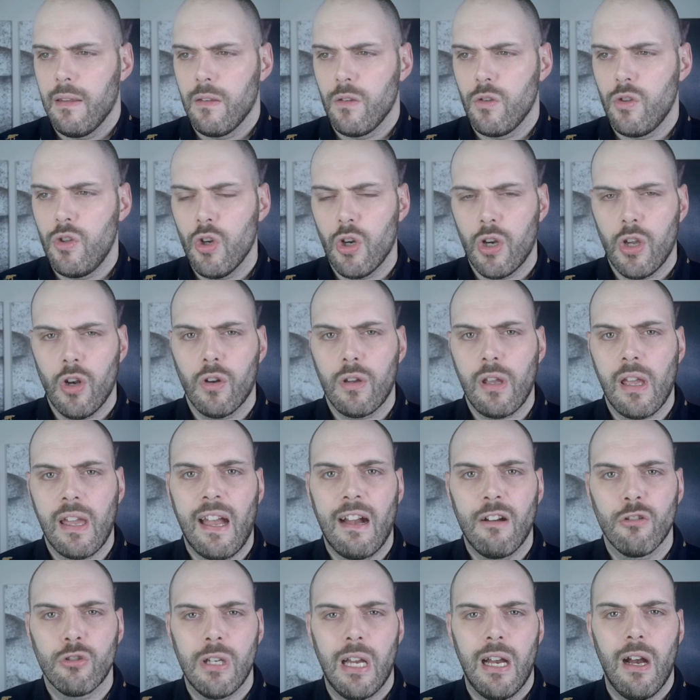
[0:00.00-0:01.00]
yo creo que
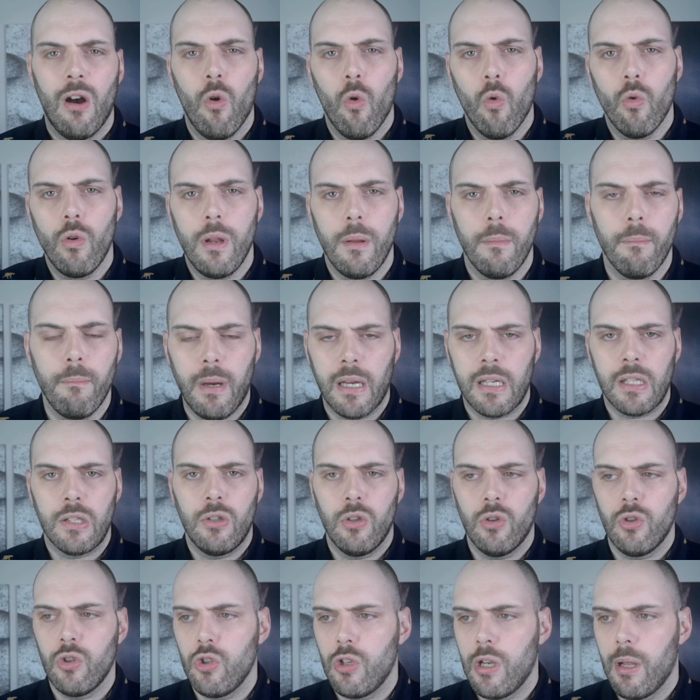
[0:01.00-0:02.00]
causa un
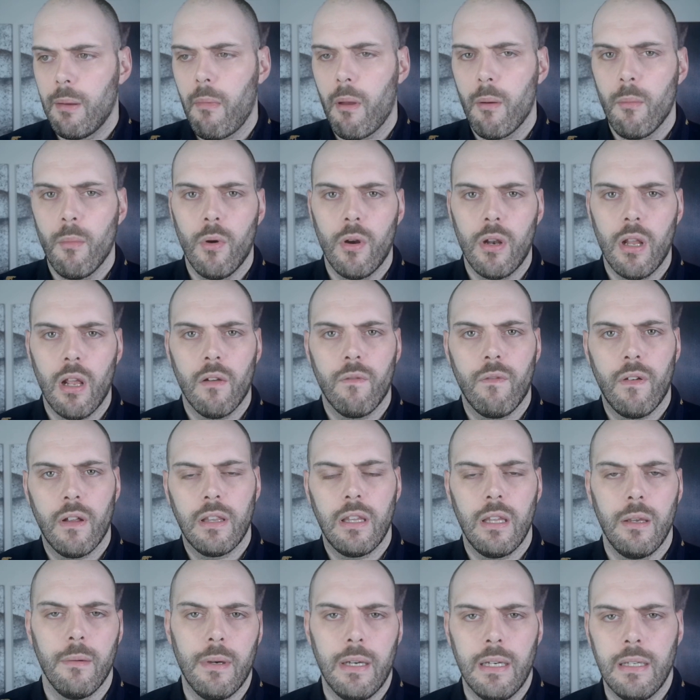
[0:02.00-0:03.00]
impacto y una memoria
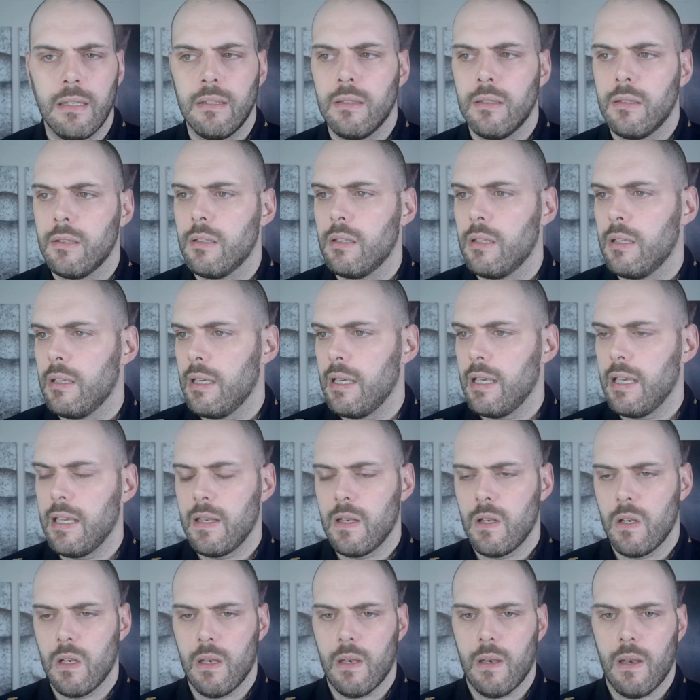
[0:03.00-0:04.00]
olfativa
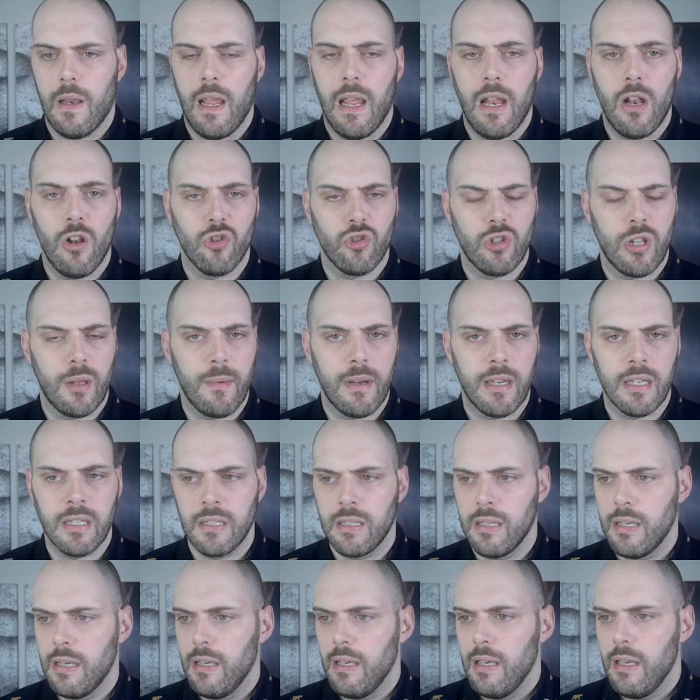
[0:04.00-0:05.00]
en, los
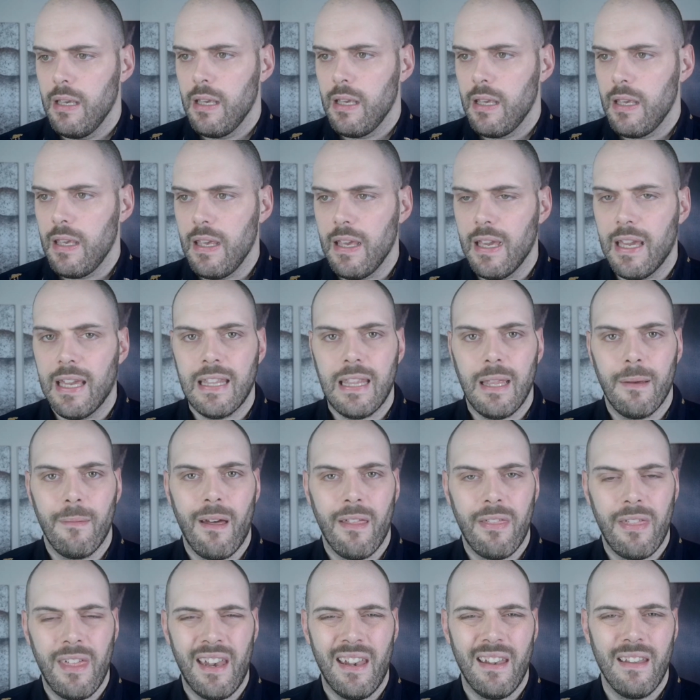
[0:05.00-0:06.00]
demás y que te
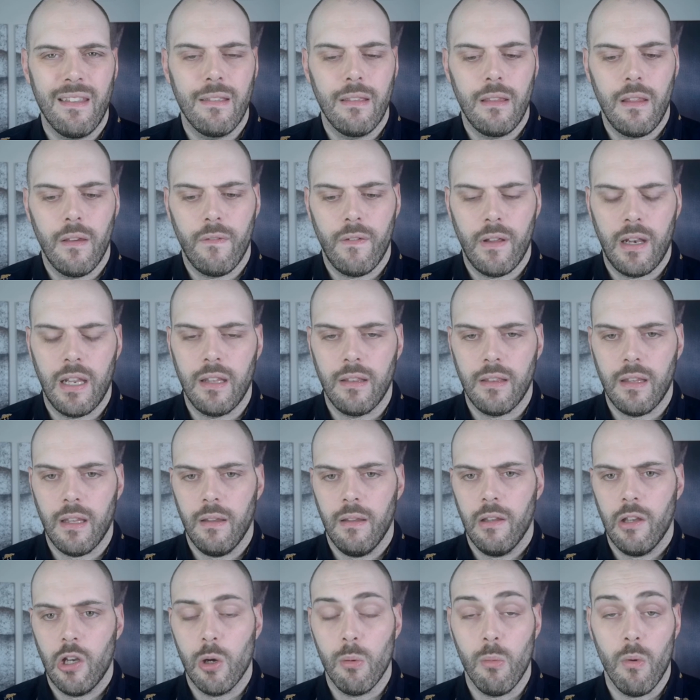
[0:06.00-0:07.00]
va a hacer
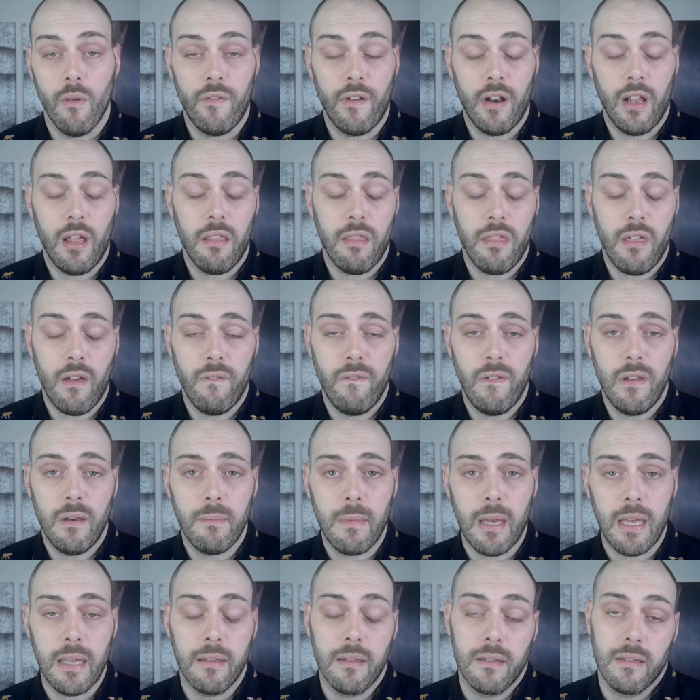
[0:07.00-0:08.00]
diferente. Como fragancia
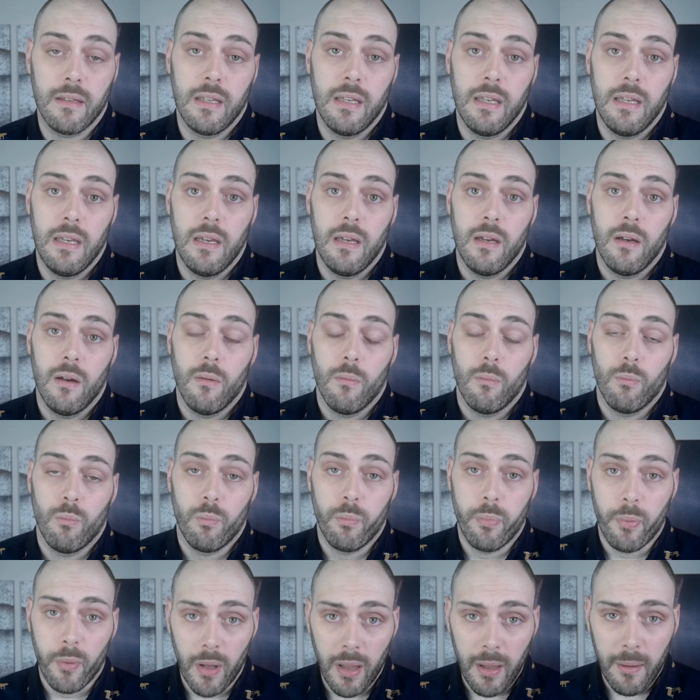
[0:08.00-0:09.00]
firma,
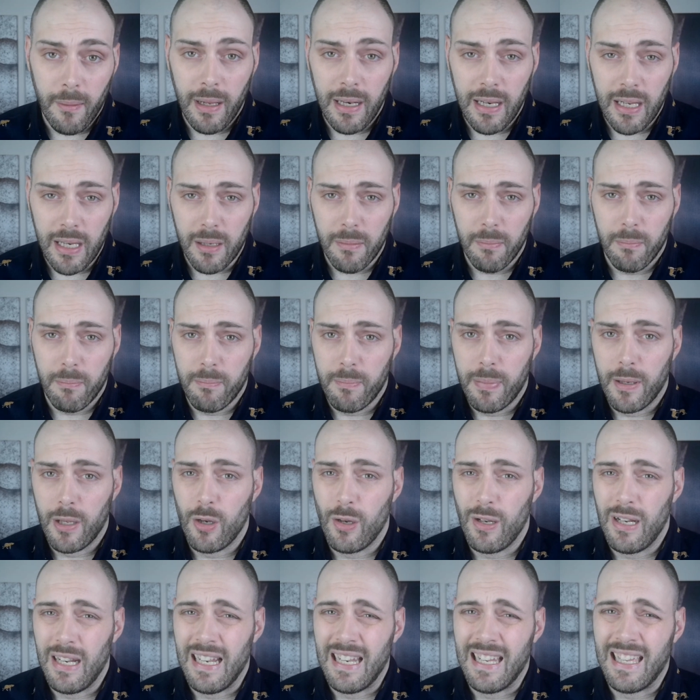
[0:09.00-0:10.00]
puede valer,
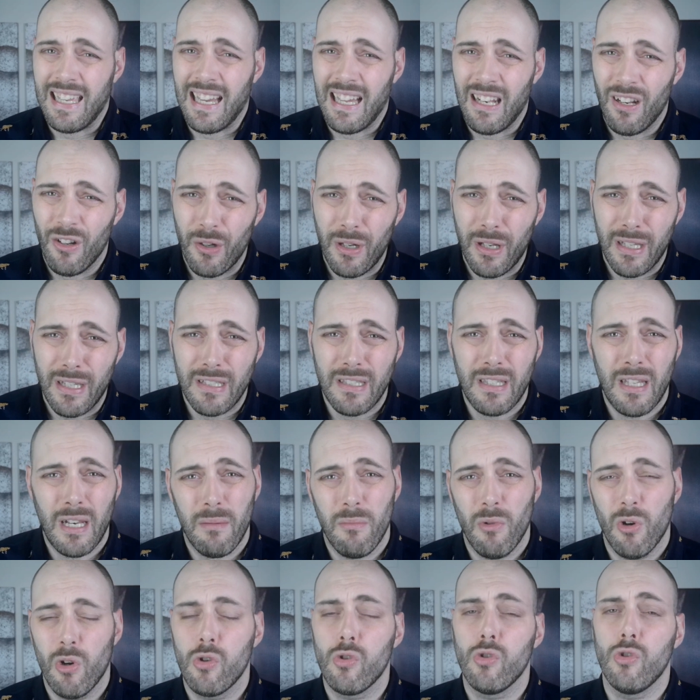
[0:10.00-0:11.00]
pero en el calor
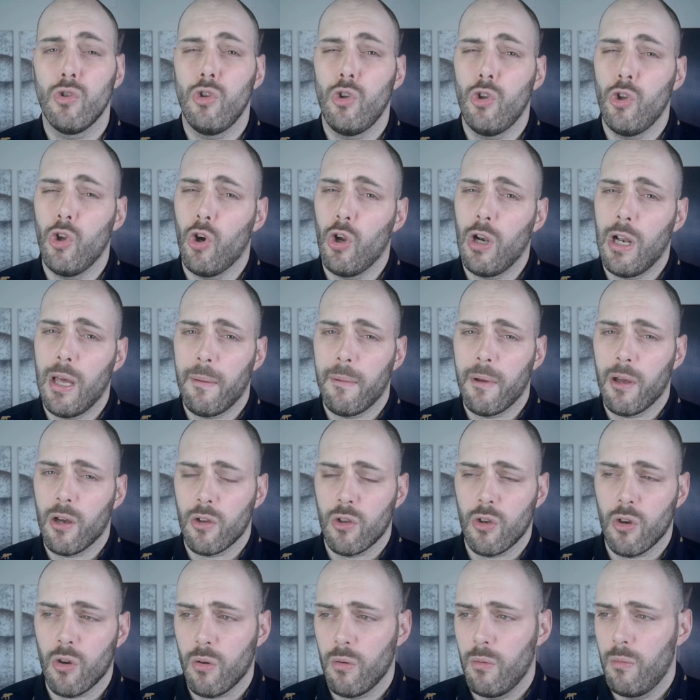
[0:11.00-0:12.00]
extremo no la veo
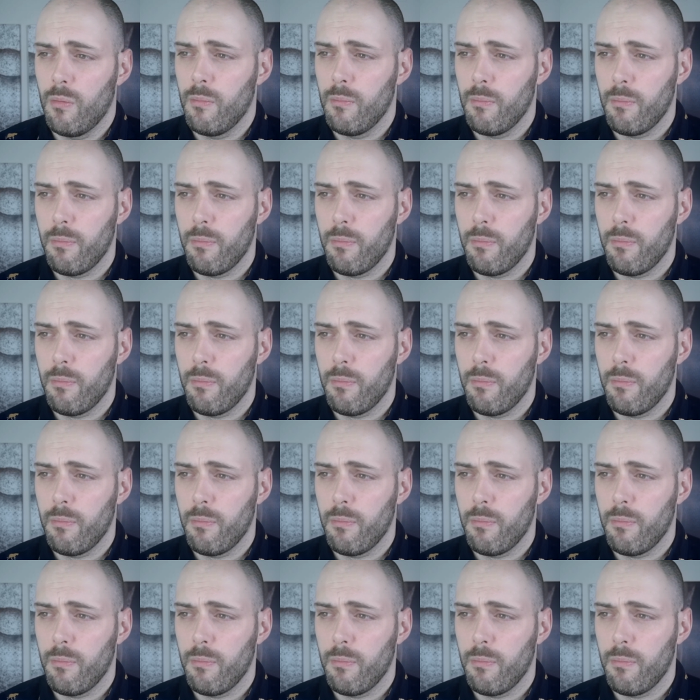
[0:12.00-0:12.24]
yo.